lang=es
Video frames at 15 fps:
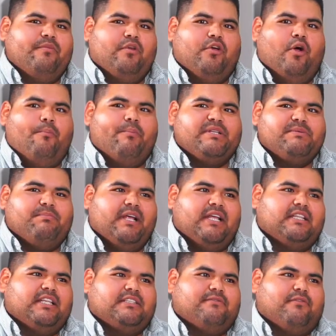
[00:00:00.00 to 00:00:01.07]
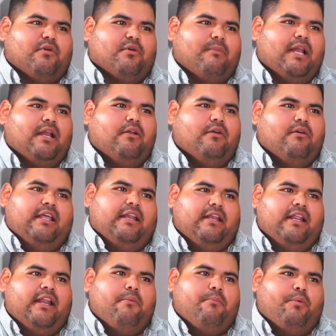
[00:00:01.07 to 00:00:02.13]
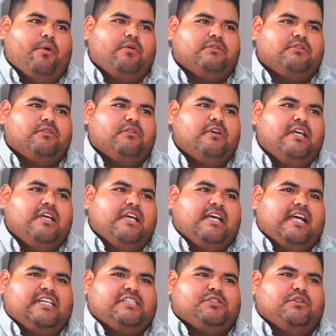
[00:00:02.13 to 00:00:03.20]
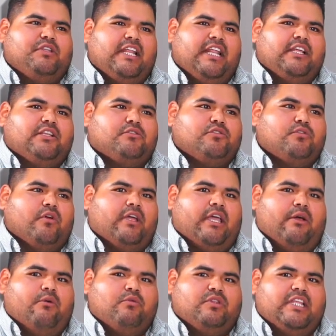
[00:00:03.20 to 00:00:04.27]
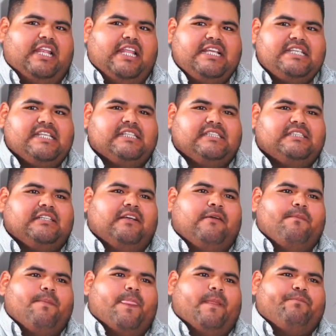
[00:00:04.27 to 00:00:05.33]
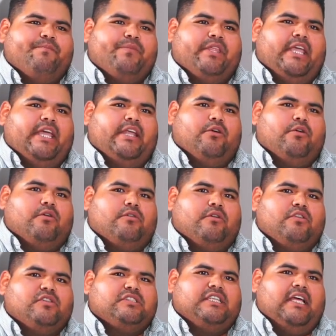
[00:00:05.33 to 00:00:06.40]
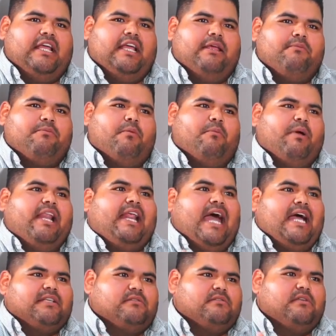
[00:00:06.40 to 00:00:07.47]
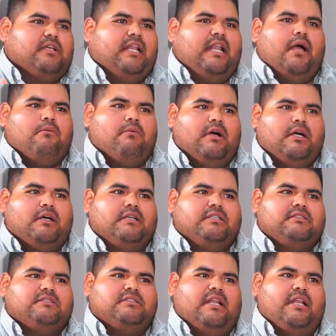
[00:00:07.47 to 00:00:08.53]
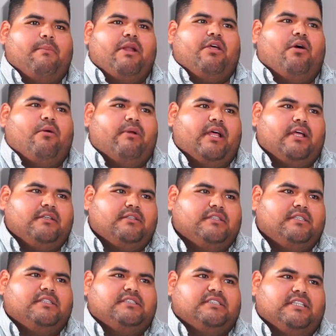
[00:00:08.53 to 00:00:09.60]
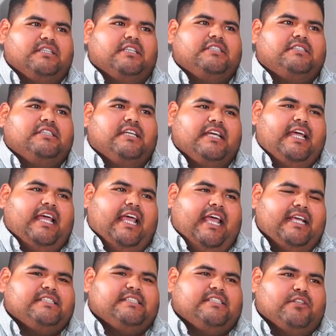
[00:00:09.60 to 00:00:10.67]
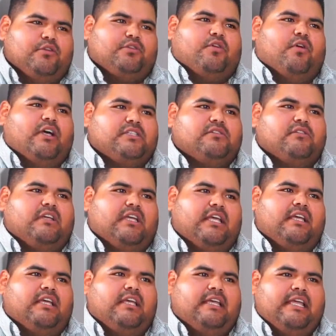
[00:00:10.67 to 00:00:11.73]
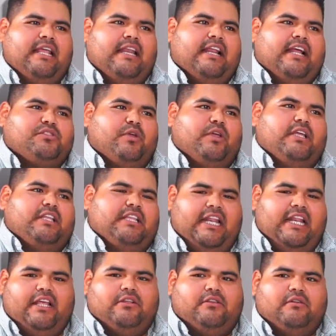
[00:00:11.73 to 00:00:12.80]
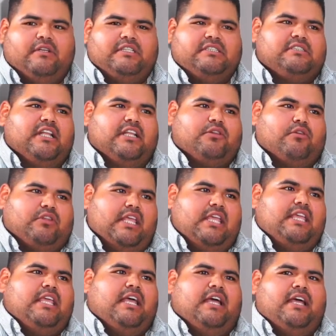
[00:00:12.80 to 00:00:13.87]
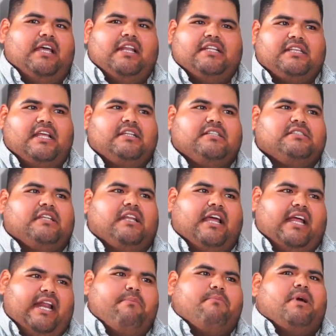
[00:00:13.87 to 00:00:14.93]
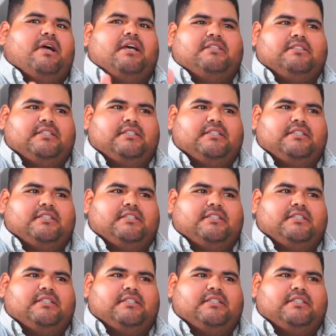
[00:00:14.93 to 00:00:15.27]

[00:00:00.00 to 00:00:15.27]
compras para transformarlo en el producto. Gasto indirecto es lo que utilizas que no, no es tan como el gas, el agua, la mano de obra. Okay. Ese es el otro gasto que... El gasto directo es la tortilla, la salsa, la crema,